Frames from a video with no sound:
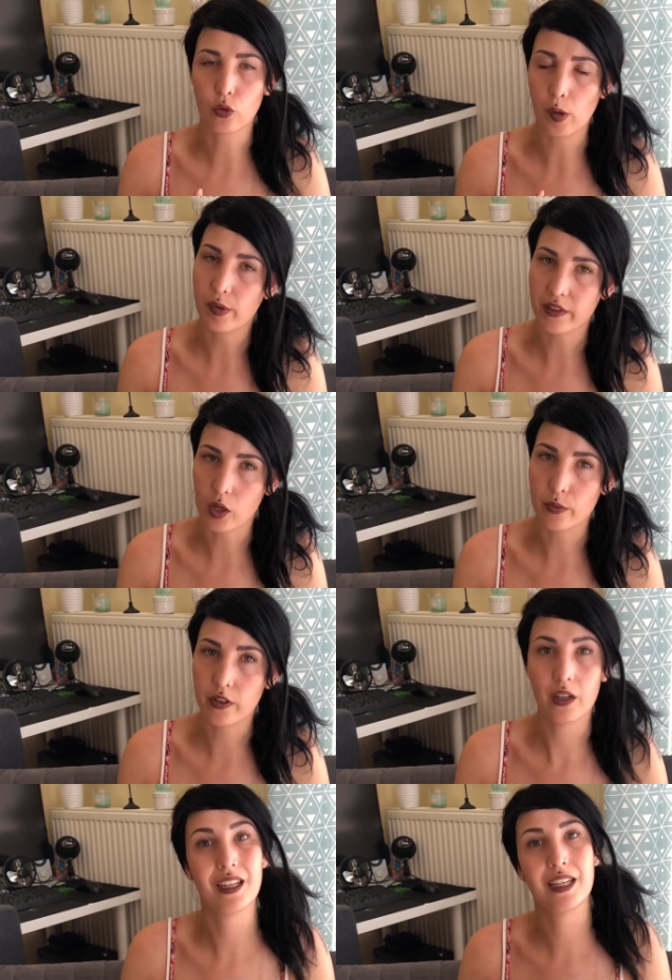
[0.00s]
on peut appeler ça comme
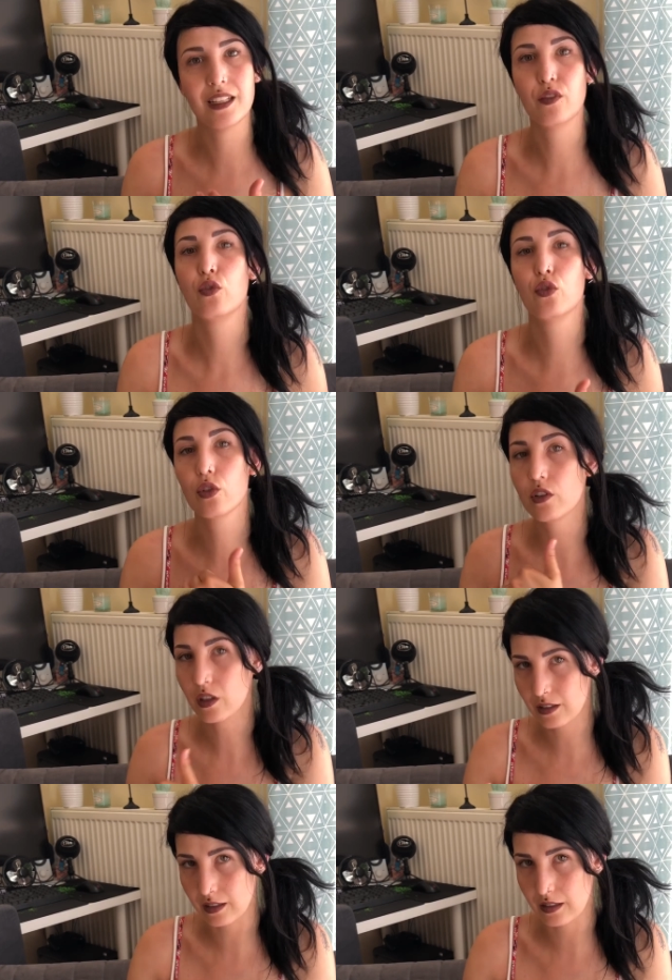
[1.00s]
ça, et des fusios de
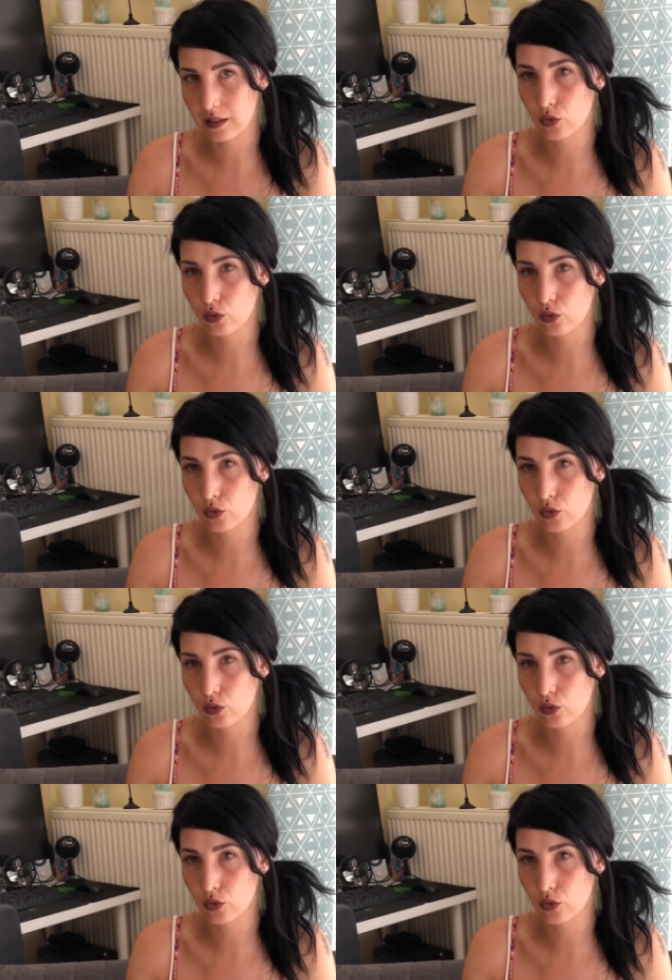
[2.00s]
sortie.